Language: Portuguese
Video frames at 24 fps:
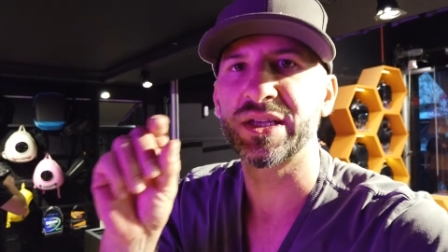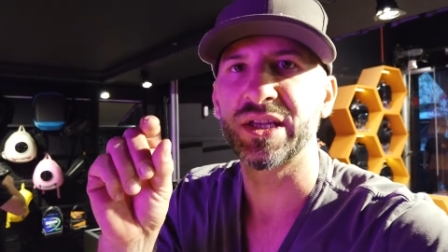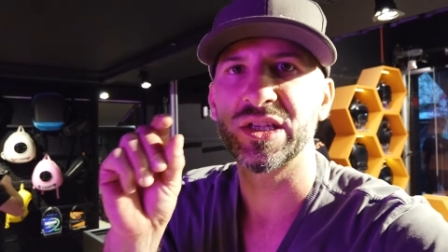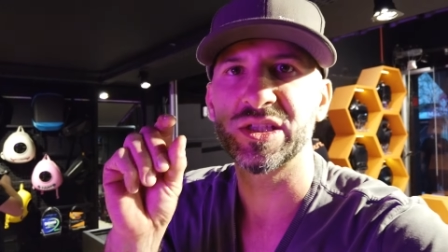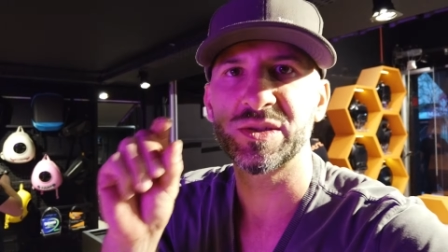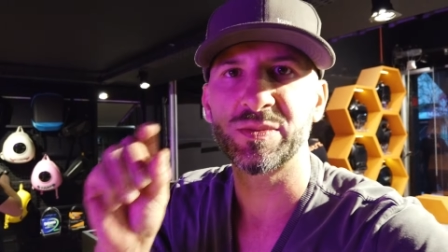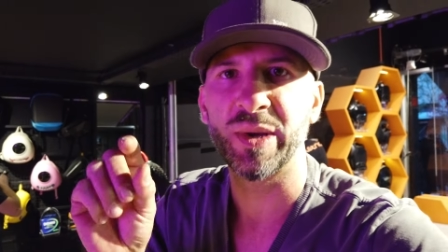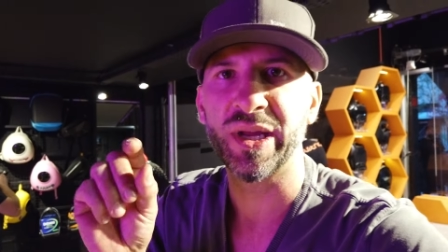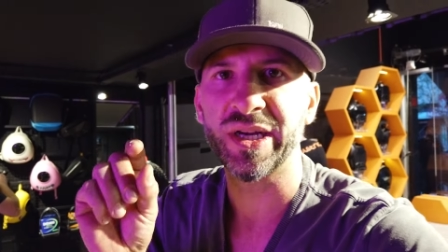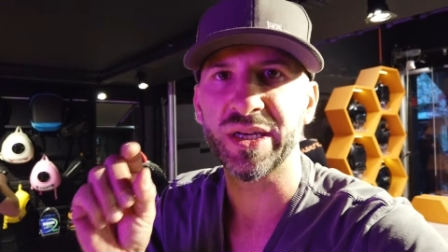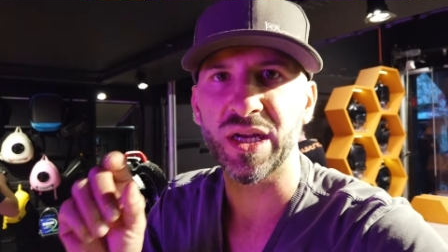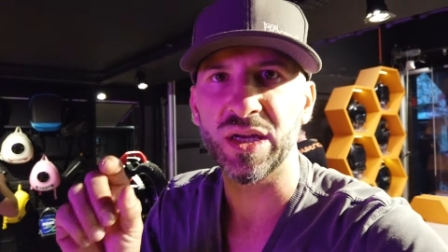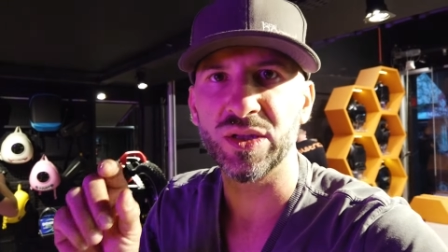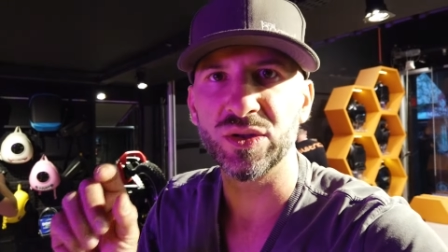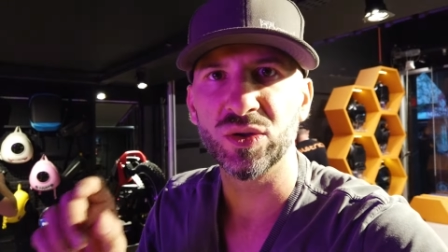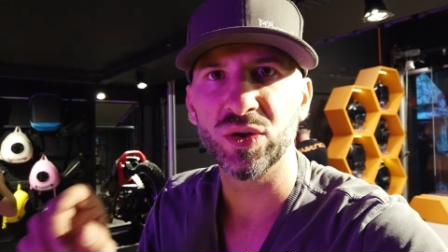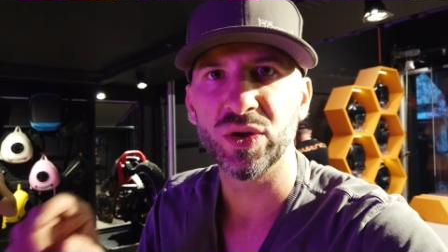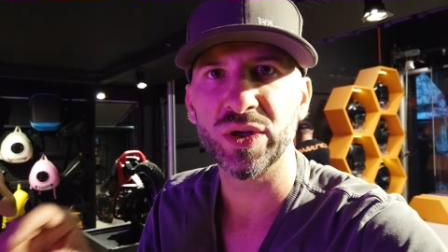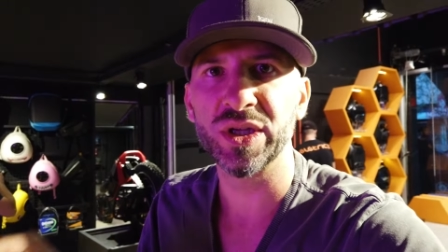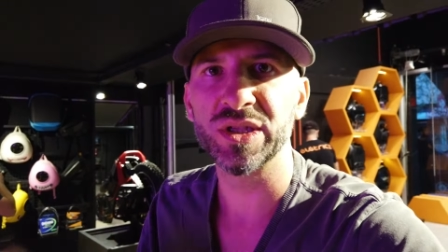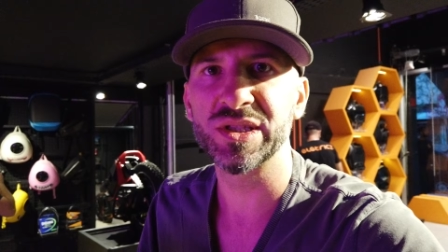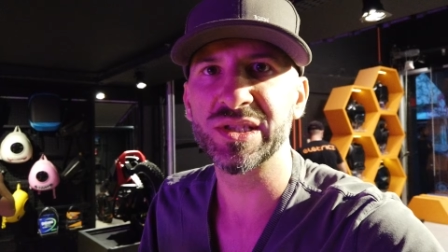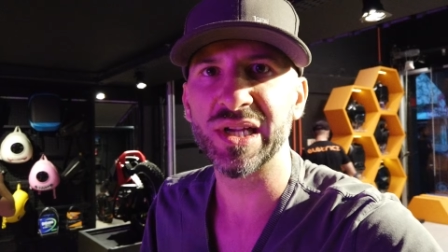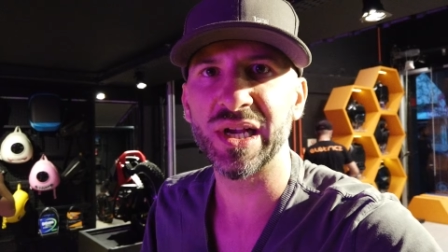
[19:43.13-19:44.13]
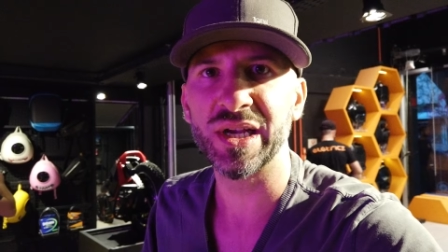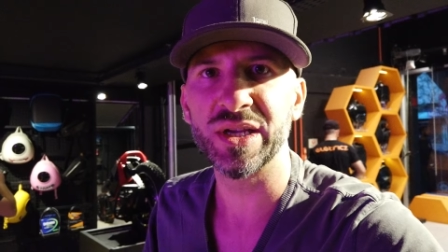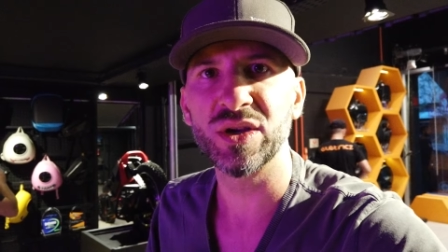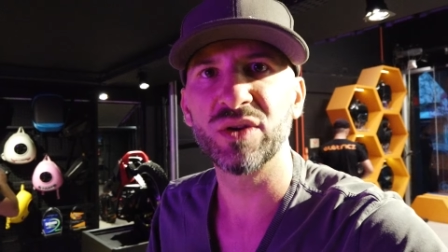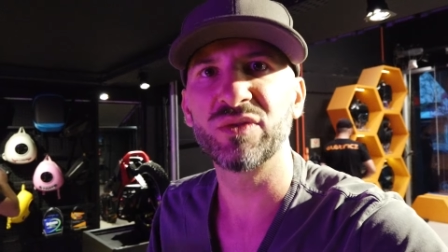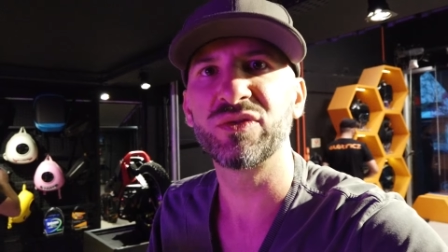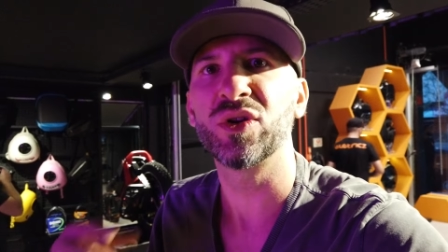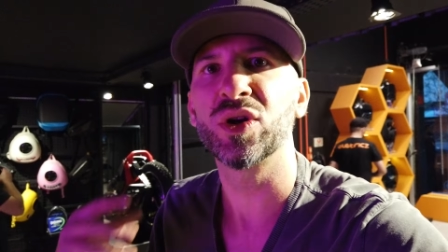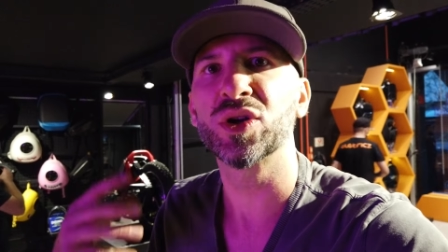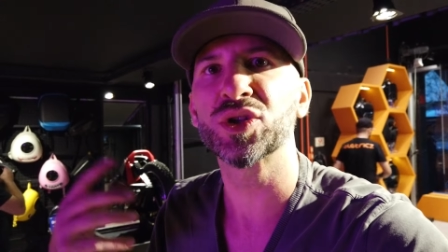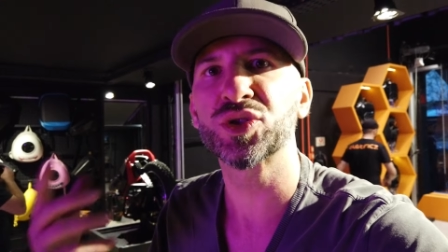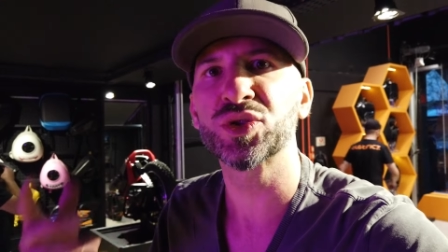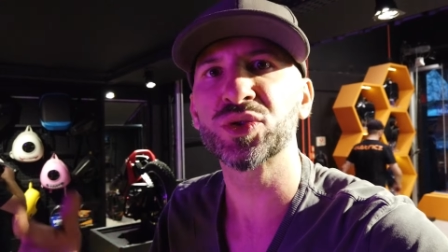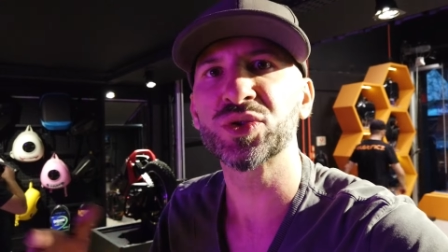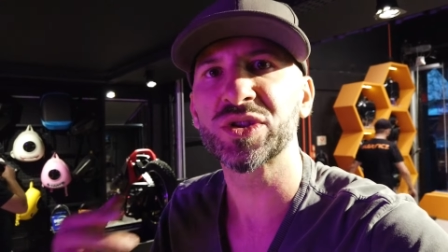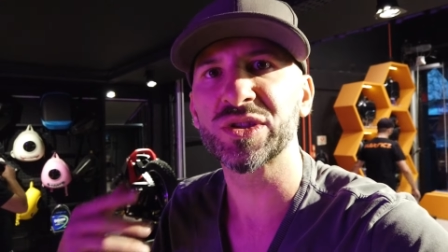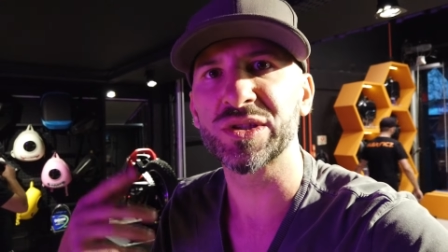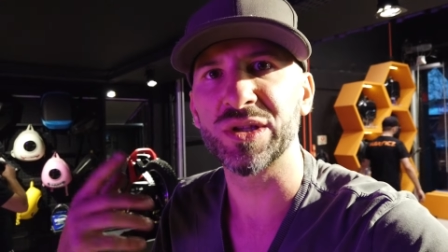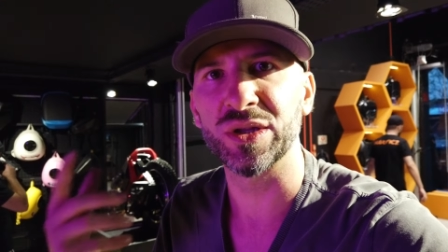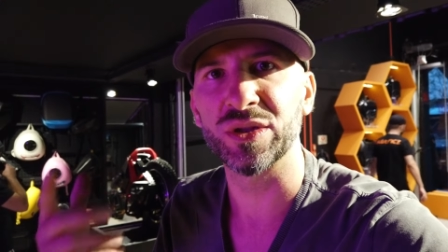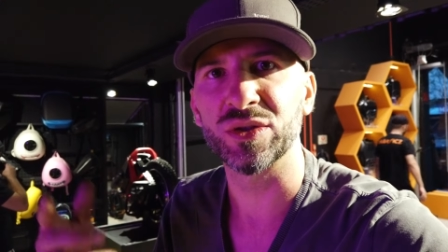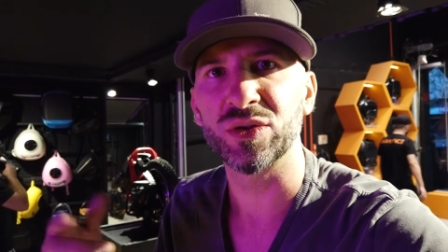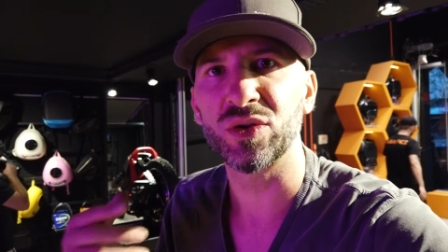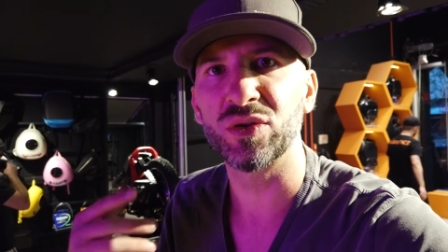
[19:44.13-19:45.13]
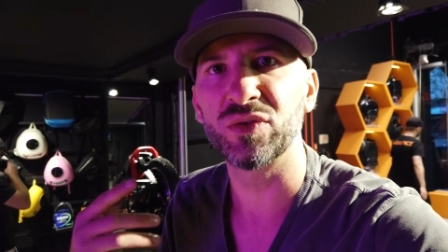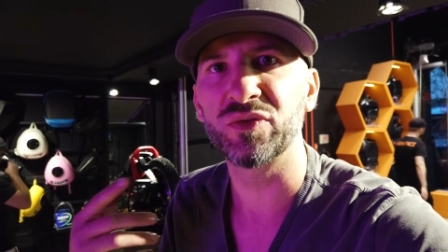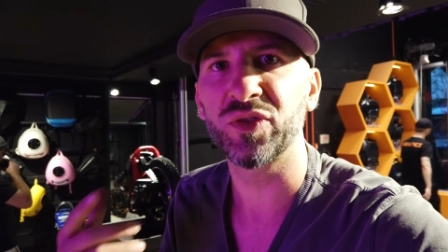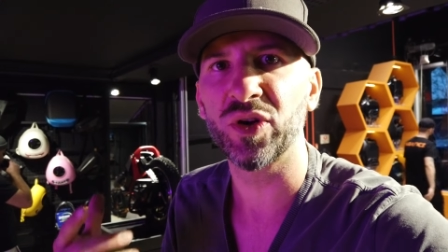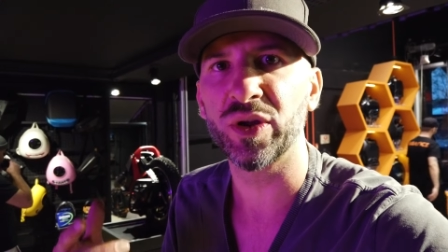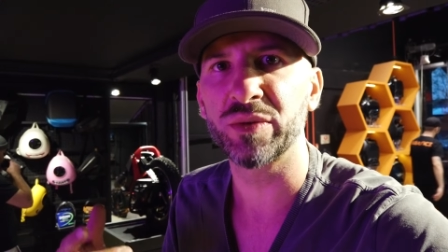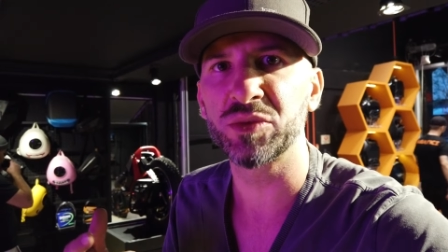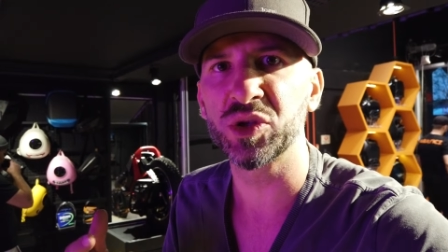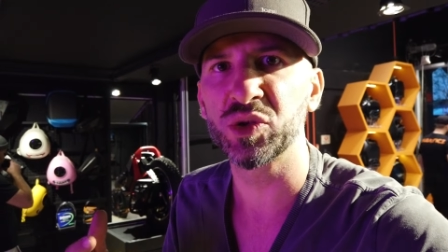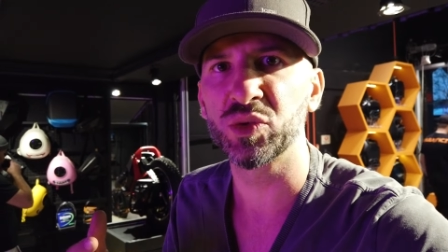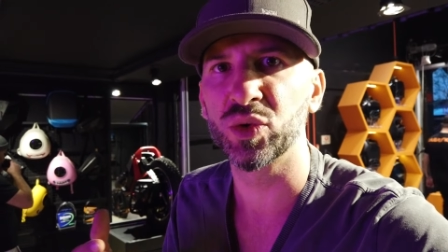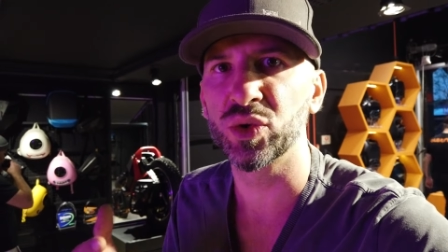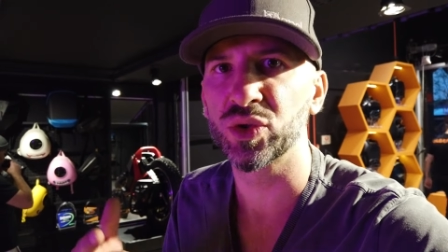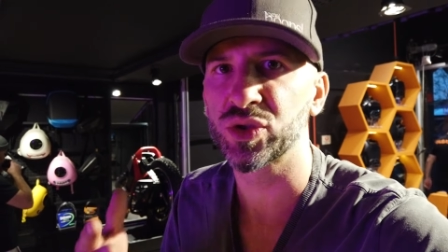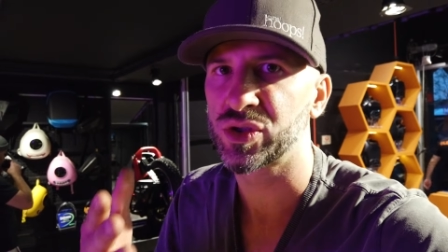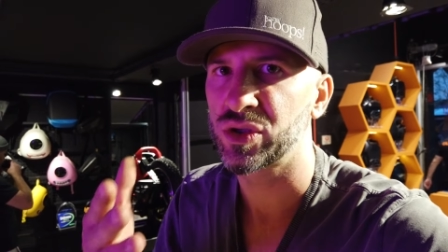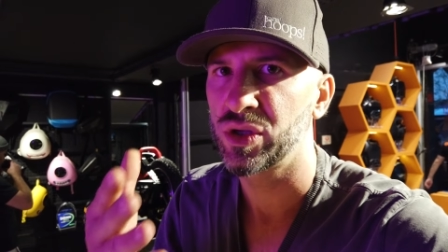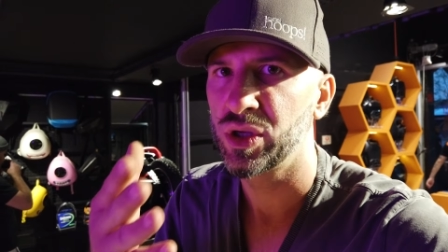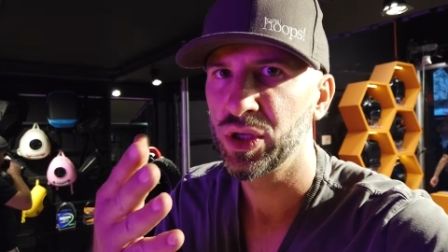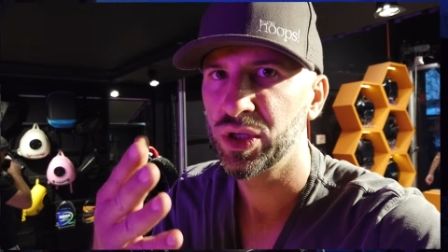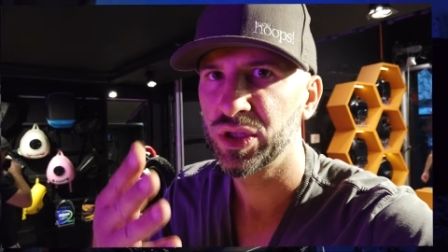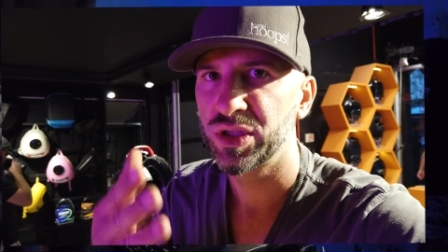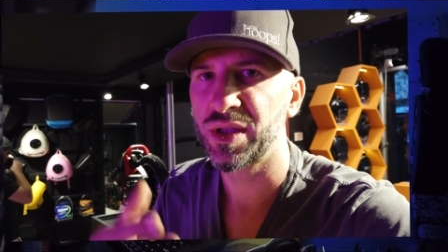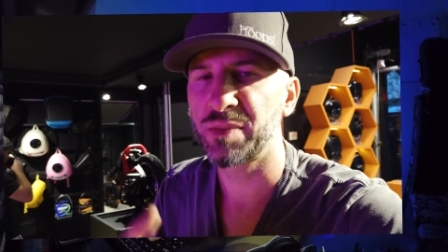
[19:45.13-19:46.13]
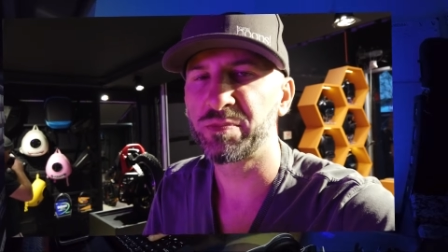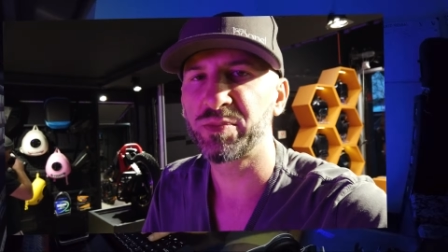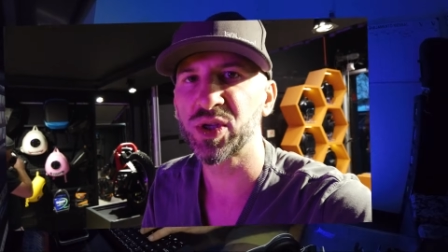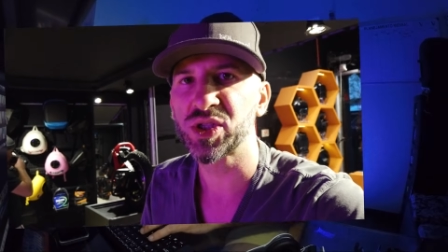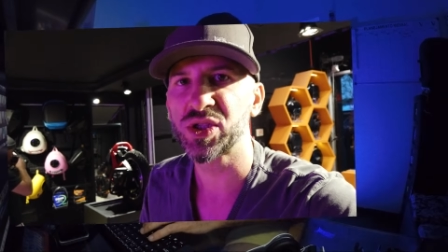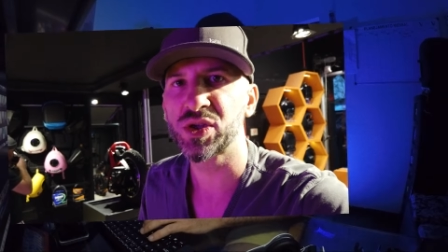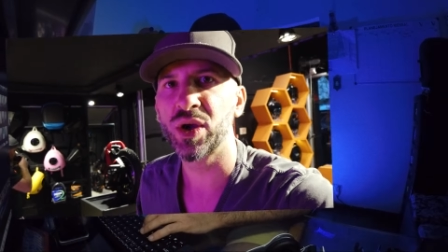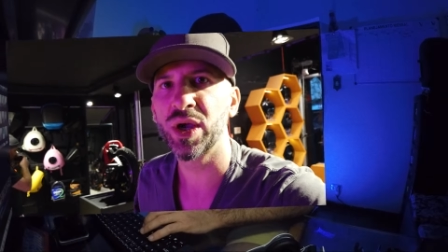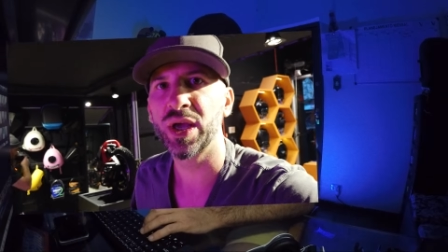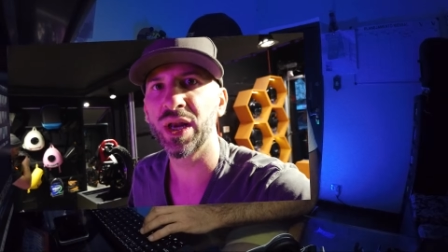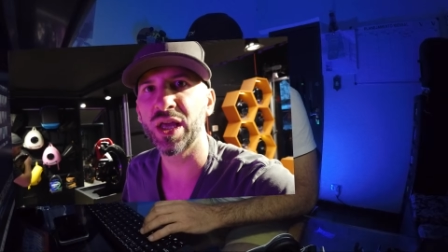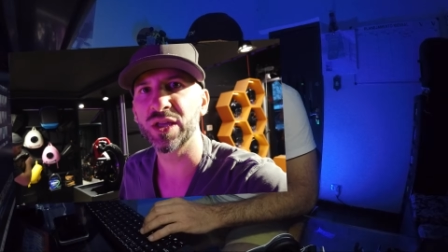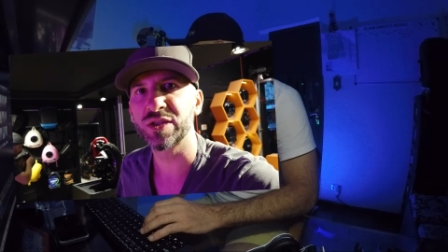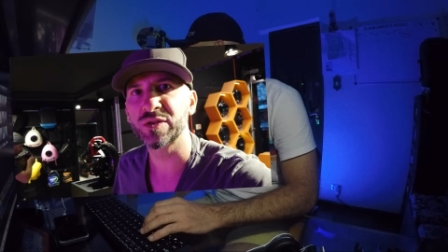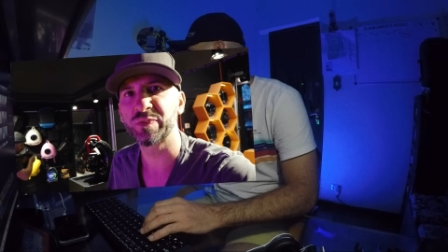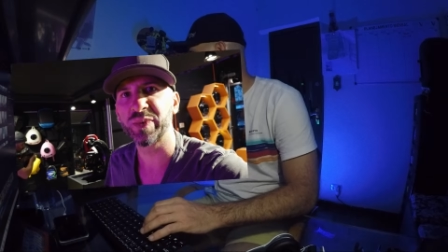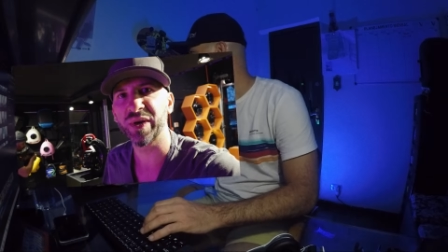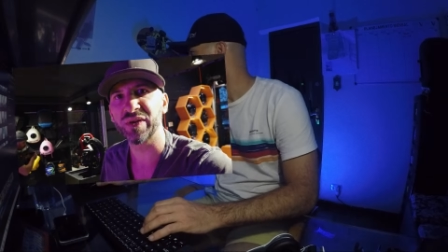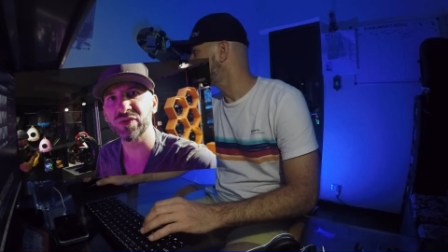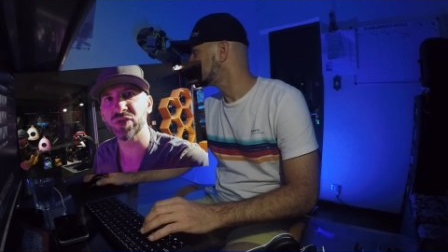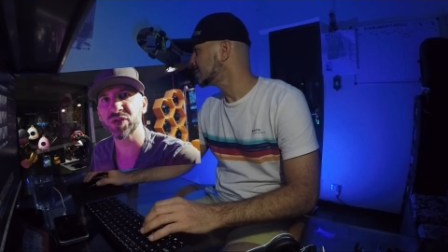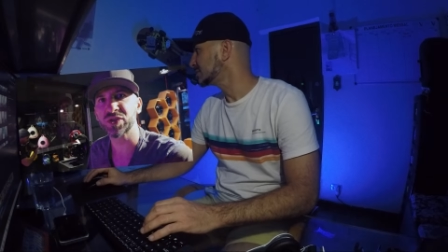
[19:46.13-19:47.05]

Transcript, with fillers: aqueles marcadores e aí eu vou ajustando conforme o uso, depois eu relato para